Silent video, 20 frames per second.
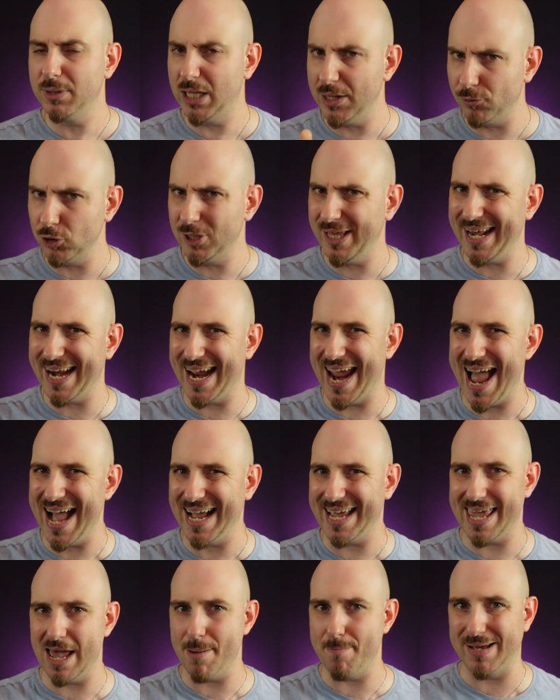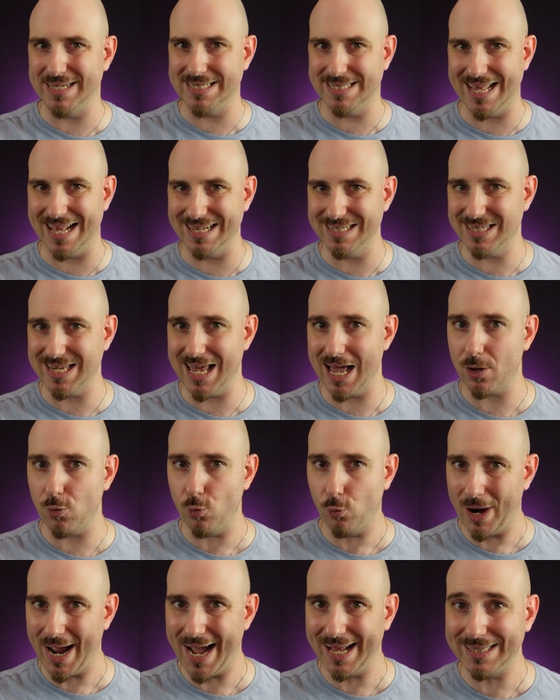devo dire anche abbastanza
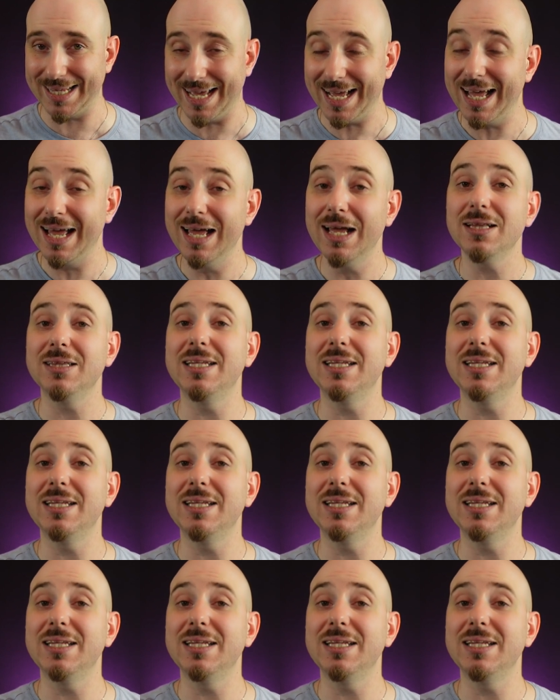accurata,